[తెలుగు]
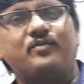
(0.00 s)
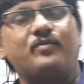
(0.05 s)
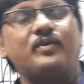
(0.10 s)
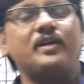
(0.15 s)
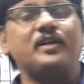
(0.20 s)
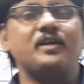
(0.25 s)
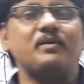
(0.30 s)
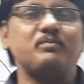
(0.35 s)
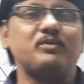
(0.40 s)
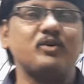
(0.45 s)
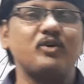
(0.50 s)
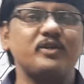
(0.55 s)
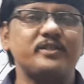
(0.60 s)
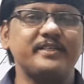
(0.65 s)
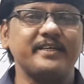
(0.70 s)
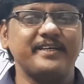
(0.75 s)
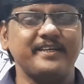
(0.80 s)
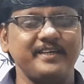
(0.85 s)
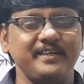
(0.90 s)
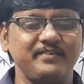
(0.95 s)
వెల్కమ్ టు అవర్
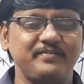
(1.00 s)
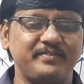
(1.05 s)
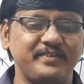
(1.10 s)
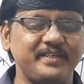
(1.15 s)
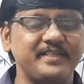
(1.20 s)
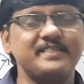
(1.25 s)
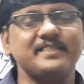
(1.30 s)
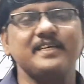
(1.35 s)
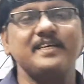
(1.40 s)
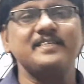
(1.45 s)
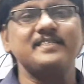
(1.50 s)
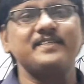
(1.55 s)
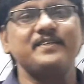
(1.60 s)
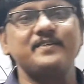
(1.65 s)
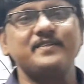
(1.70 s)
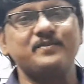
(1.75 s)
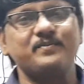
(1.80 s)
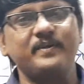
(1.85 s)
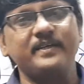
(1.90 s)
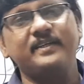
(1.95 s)
ఛానల్ ఫిజిక్స్
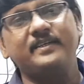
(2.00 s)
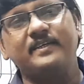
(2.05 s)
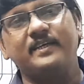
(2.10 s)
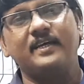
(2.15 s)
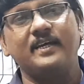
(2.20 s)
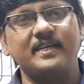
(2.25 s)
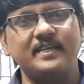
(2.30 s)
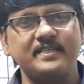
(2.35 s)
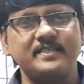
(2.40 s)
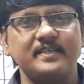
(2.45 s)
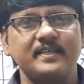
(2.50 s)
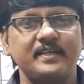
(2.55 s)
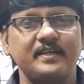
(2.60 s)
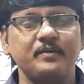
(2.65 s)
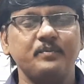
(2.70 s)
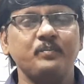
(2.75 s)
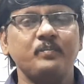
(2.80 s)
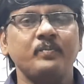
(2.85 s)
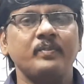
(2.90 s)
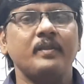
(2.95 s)
కాన్సెప్ట్స్ బై అలీ సార్
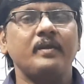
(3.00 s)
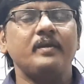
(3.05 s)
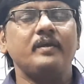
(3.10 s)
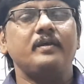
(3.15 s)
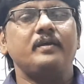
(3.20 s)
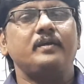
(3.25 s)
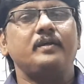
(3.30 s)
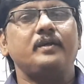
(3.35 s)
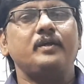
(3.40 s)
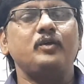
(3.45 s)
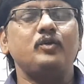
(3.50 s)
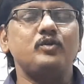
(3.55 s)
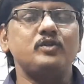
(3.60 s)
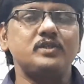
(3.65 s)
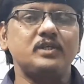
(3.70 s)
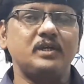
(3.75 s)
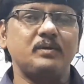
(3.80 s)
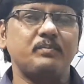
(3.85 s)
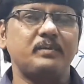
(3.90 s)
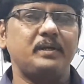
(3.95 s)
ఈ
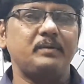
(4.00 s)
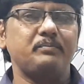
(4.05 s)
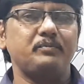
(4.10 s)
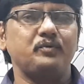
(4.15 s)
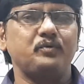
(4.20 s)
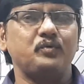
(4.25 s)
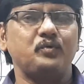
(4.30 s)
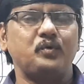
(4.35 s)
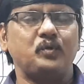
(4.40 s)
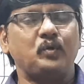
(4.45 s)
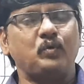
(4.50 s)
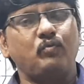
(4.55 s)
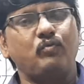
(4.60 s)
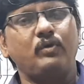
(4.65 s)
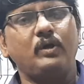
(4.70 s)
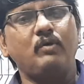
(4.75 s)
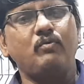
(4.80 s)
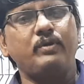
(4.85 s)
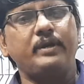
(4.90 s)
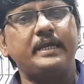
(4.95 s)
రోజున మనము
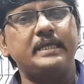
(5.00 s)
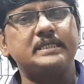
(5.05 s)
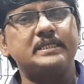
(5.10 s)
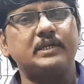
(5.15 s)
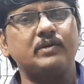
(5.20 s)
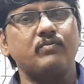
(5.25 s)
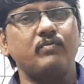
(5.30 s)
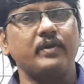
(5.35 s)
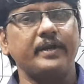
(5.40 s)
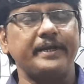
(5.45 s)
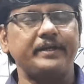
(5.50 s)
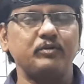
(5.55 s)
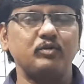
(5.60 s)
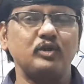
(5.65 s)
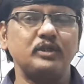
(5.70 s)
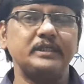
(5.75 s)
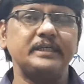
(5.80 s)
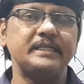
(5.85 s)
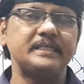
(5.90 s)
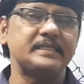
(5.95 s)
వేవ్ నేచర్ ఆఫ్ లైట్
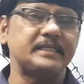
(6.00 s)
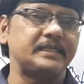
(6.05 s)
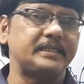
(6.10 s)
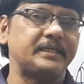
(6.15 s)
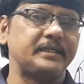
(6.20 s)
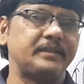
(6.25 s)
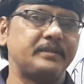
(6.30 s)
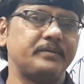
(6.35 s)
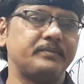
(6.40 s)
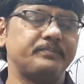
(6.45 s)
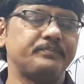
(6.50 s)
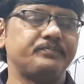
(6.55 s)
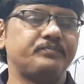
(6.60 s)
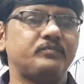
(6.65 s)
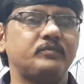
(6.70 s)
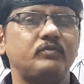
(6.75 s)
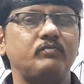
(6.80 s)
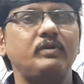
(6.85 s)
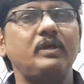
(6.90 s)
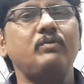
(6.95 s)
గురించి డిస్కస్ చేద్దాం
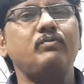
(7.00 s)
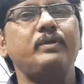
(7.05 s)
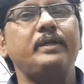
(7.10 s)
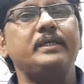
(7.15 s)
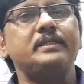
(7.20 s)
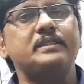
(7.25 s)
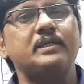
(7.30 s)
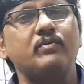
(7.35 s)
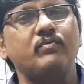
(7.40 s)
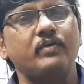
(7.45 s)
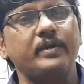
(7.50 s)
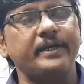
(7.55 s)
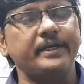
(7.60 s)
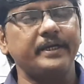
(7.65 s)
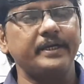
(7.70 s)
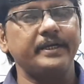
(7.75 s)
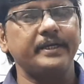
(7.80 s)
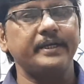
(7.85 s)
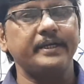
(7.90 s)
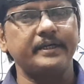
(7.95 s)
వేవ్ నేచర్ ఆఫ్ లైట్
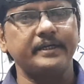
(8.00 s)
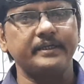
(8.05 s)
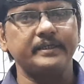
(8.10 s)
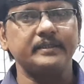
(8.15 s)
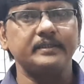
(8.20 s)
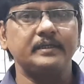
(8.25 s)
అంటే ఏంటి